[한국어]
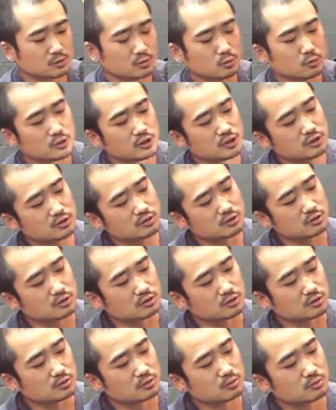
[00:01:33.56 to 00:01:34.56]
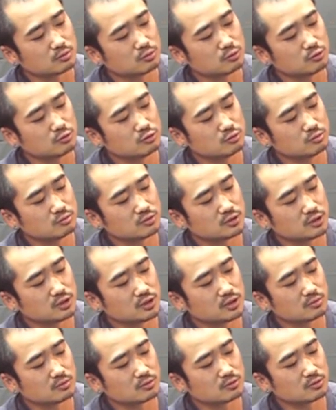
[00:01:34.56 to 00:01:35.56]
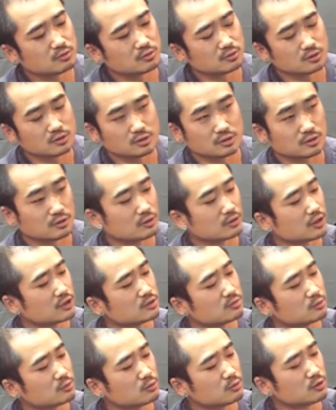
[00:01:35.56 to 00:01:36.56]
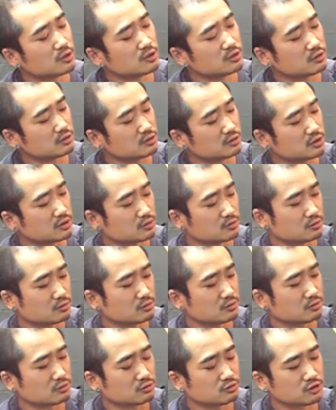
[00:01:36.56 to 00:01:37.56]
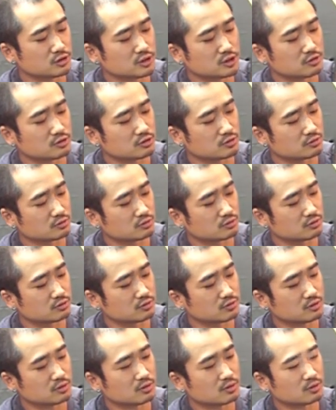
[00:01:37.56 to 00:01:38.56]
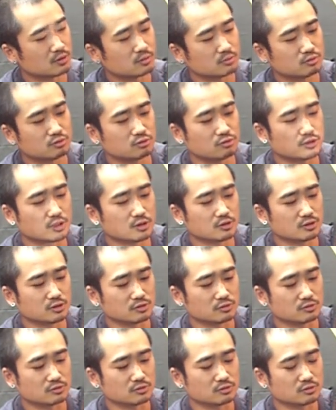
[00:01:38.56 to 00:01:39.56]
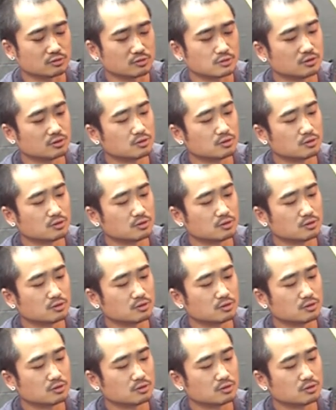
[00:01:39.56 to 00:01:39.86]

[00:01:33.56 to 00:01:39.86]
뭐 이렇게 돌리는 거 볼륨이나 뭐 여러 가지 막 돌리는 것들이 있고 스위치도 있고 불도 달려 있고